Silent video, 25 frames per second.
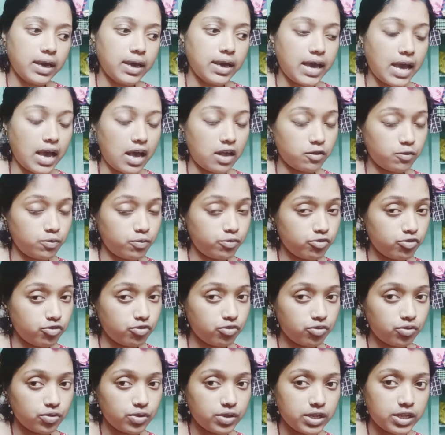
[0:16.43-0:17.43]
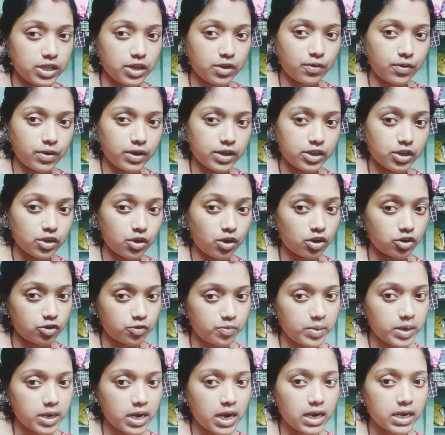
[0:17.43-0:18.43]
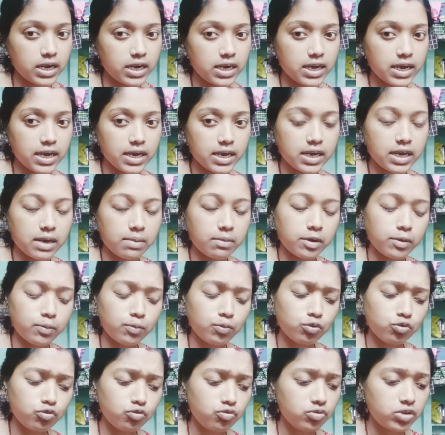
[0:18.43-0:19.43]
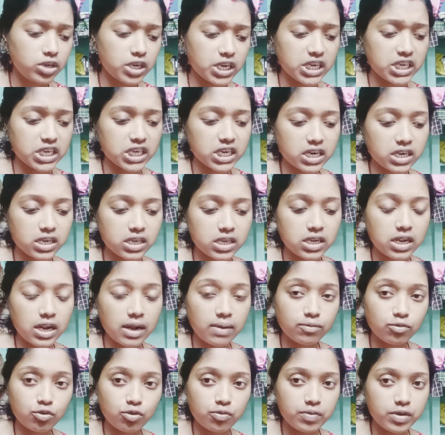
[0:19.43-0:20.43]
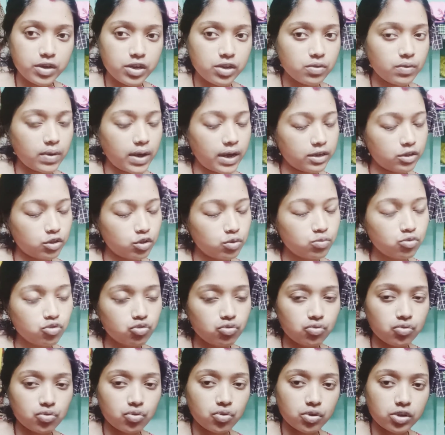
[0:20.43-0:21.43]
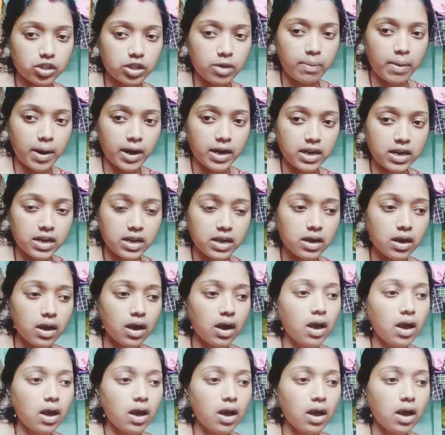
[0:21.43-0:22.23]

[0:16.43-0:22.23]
গ্যাস পর্যন্ত দিতে হয়েছে হসপিটালে নিয়ে গিয়ে মানে প্রচুর টেনশানে ছিলাম তো ভিডিও একদম শ্যুট করতে পারিনি